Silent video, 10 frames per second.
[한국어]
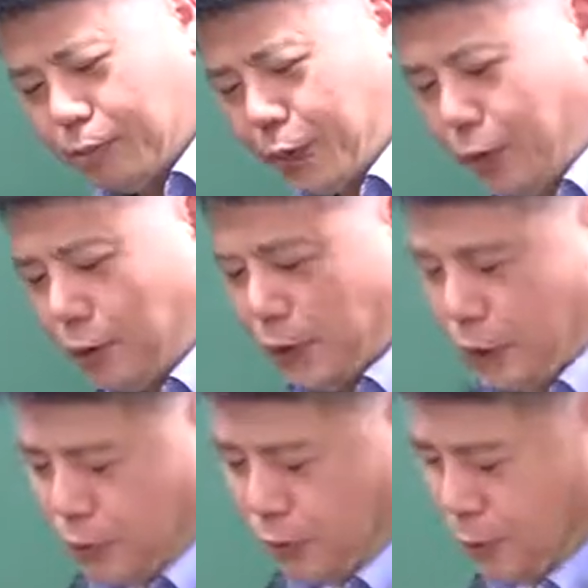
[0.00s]

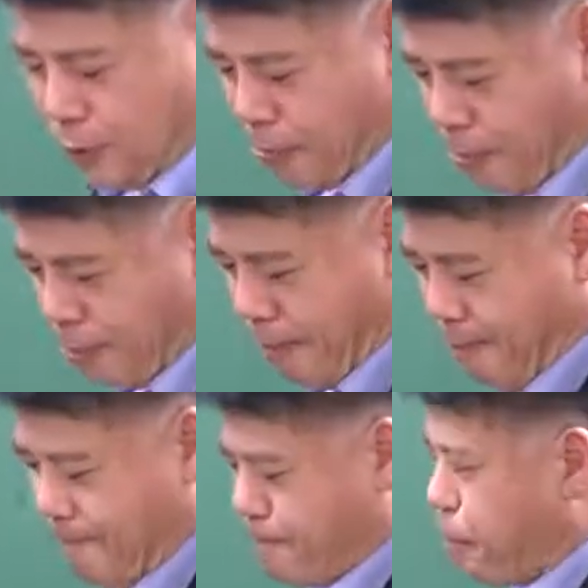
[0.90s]
표현하고
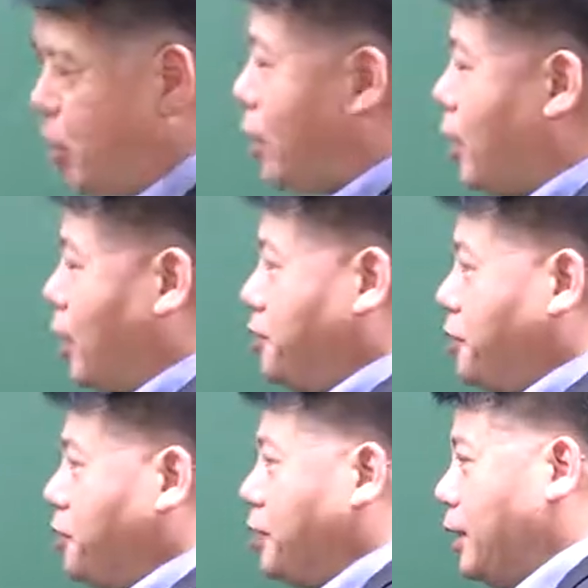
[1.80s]
변환할 수
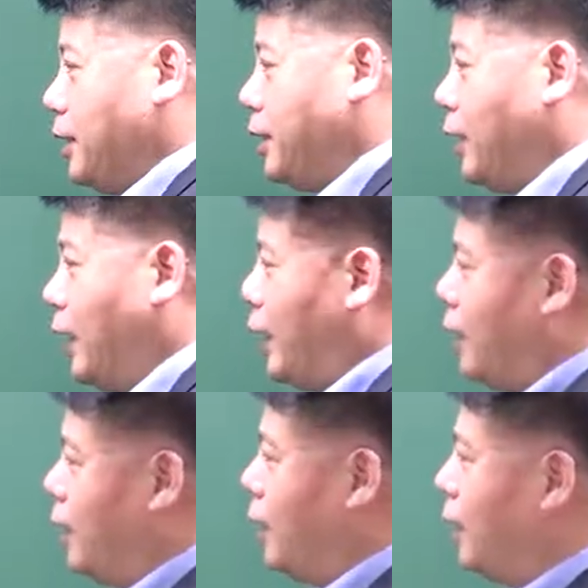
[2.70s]
있어야 된다
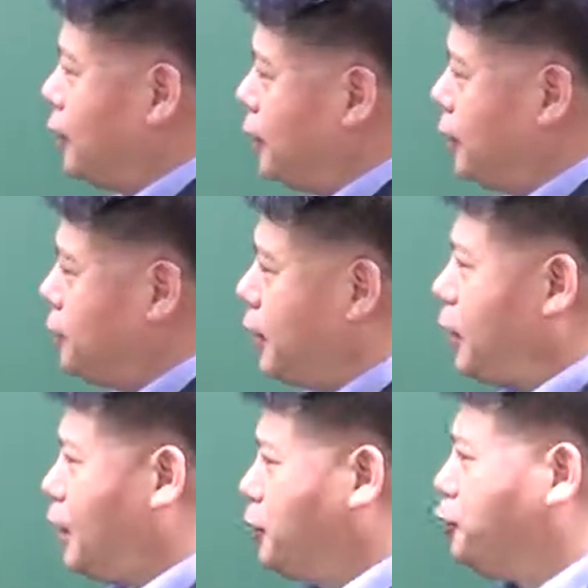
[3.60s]
하는 게 이제
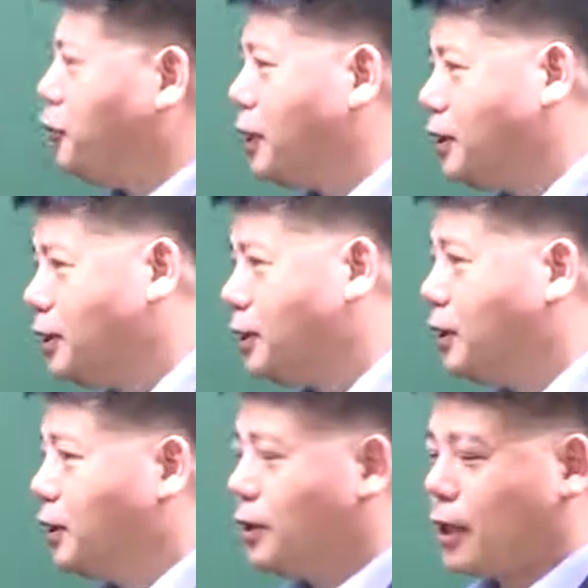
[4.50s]
하나의 중요한
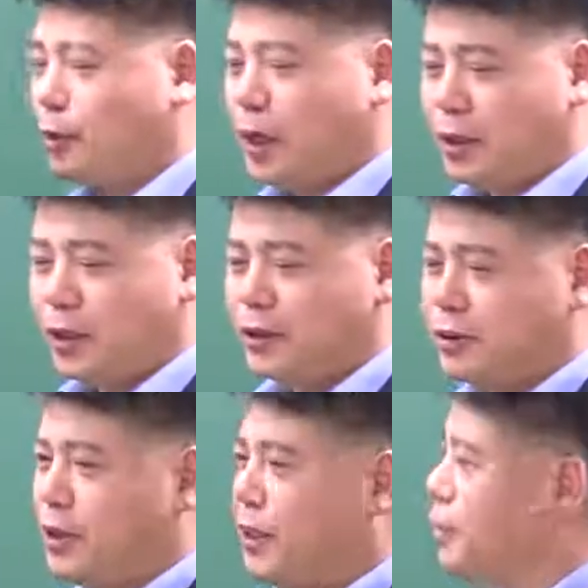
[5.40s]
테마가 되는
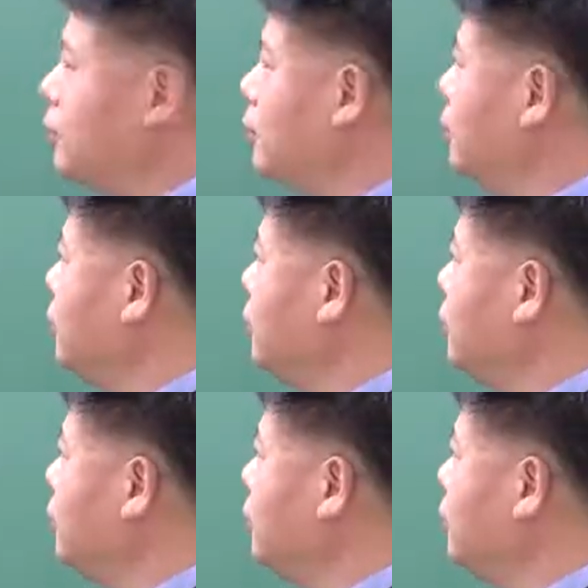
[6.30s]
거예요.